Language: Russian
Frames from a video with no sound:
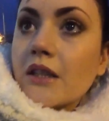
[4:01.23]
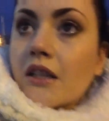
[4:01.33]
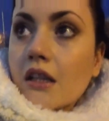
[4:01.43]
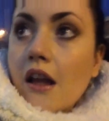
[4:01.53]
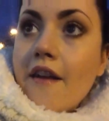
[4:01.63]

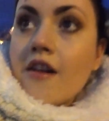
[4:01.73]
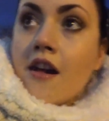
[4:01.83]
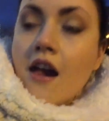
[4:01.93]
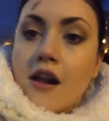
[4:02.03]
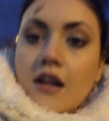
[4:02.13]
открыли.
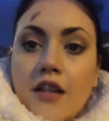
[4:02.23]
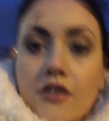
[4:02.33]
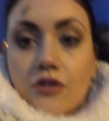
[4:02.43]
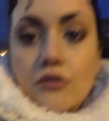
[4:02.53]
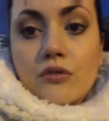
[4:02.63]
Они
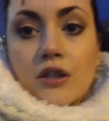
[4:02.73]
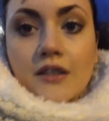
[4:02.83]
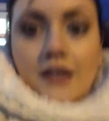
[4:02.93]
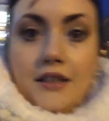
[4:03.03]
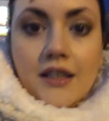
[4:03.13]
ждут,
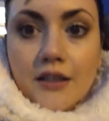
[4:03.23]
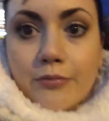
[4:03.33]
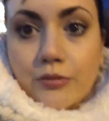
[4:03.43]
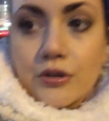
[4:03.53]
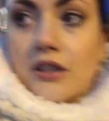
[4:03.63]
когда их
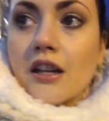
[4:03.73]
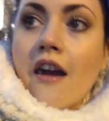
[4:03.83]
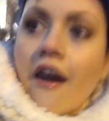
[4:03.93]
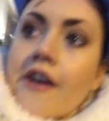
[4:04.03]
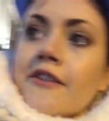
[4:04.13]
пустят.
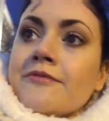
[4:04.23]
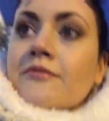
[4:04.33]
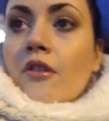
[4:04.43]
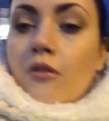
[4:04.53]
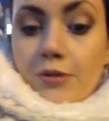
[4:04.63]

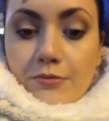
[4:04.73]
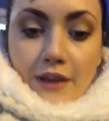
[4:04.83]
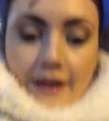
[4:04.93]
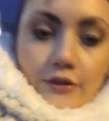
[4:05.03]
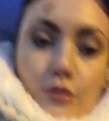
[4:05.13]
В общем,
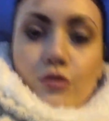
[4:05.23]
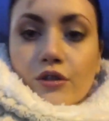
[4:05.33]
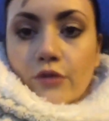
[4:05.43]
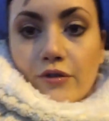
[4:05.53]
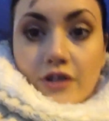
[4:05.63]
я иду уже
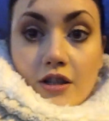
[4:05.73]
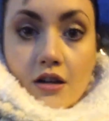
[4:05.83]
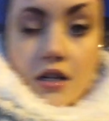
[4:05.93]
в офис.